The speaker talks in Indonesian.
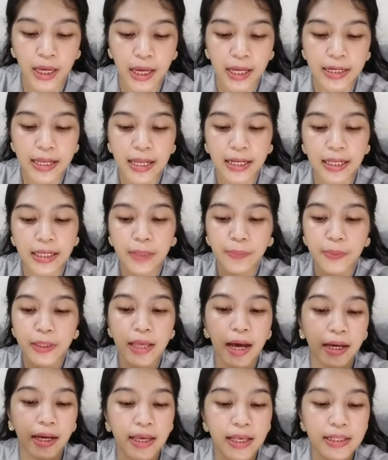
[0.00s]
dan ini
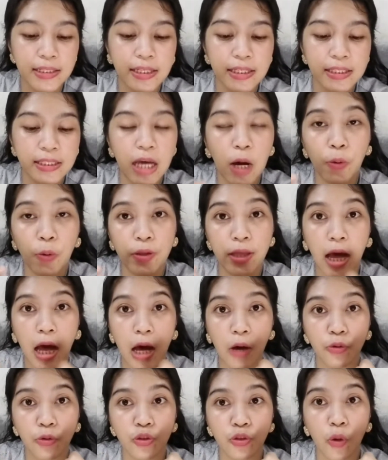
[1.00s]
minyaknya sejauh yang
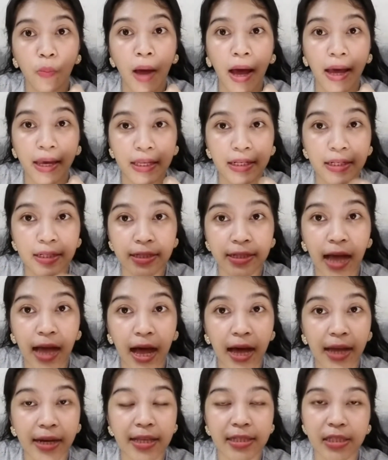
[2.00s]
aku cobain
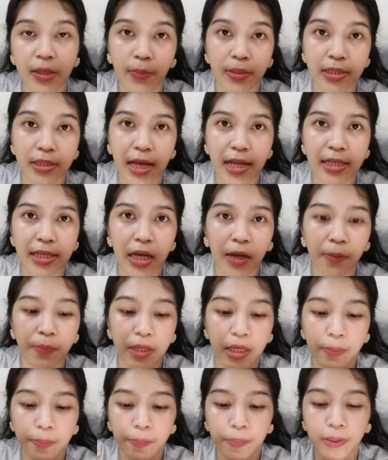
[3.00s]
nggak ada sama sekali yang
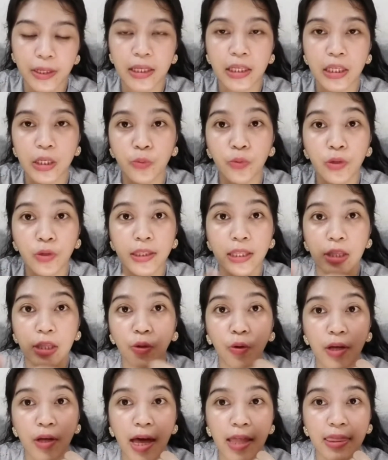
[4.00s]
bikin perih di kulit
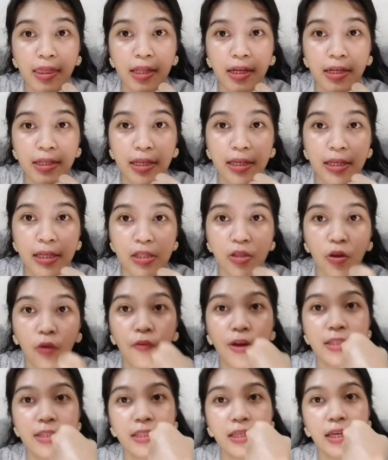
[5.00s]
atau gatel jadi so
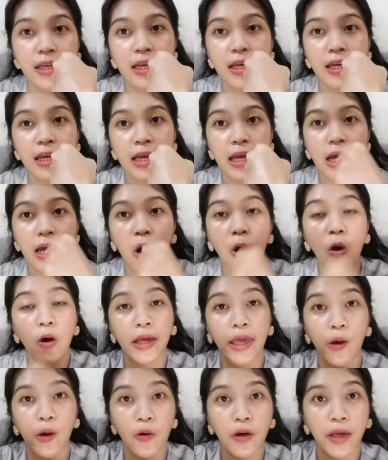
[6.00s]
far sih
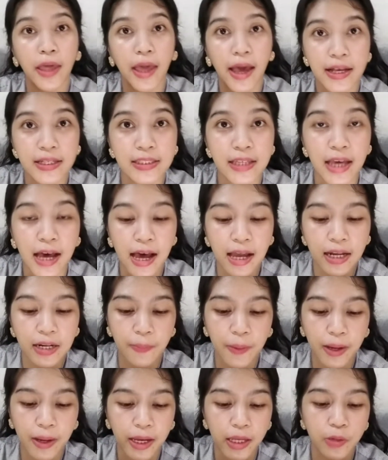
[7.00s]
oke-oke aja
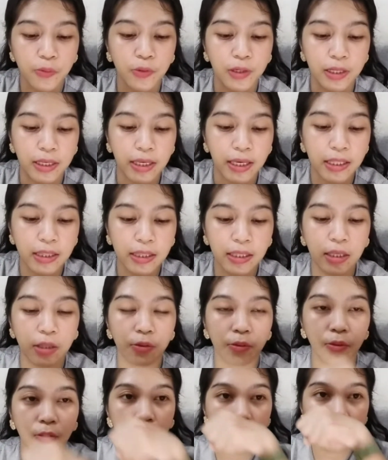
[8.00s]
dipakai di kulit
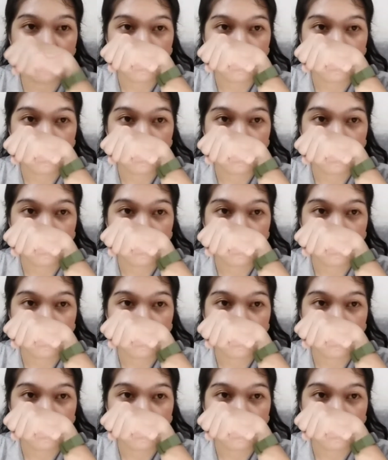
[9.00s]
gitu